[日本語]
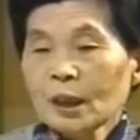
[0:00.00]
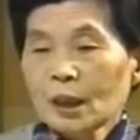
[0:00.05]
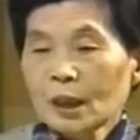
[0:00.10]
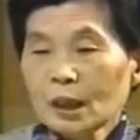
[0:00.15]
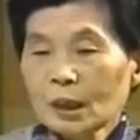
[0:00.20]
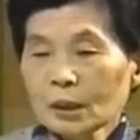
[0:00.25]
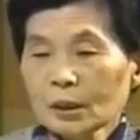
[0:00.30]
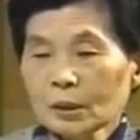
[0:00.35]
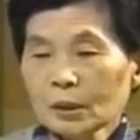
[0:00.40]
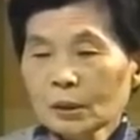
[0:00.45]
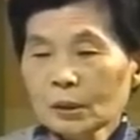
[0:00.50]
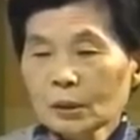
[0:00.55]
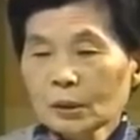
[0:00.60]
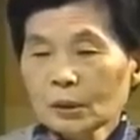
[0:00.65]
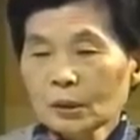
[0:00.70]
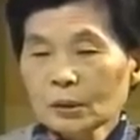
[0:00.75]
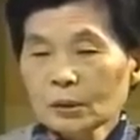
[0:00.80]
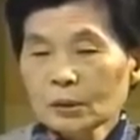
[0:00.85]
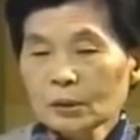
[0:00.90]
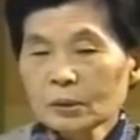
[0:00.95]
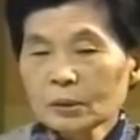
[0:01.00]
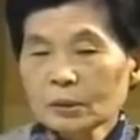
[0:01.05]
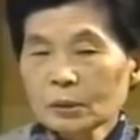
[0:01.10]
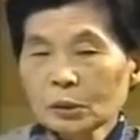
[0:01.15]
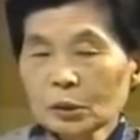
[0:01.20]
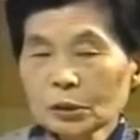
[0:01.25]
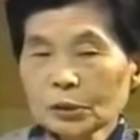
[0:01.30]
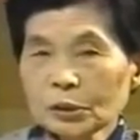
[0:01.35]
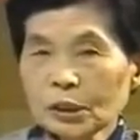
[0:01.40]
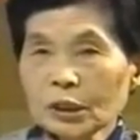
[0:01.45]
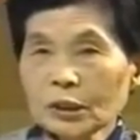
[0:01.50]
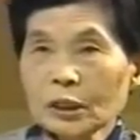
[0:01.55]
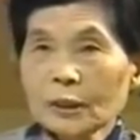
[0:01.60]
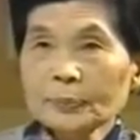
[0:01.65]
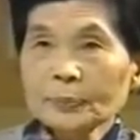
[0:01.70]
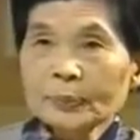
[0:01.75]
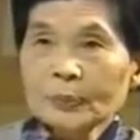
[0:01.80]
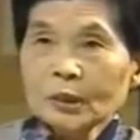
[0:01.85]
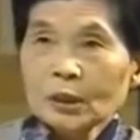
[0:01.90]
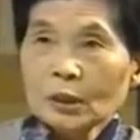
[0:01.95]
あのそした
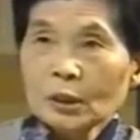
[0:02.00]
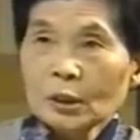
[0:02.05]
ら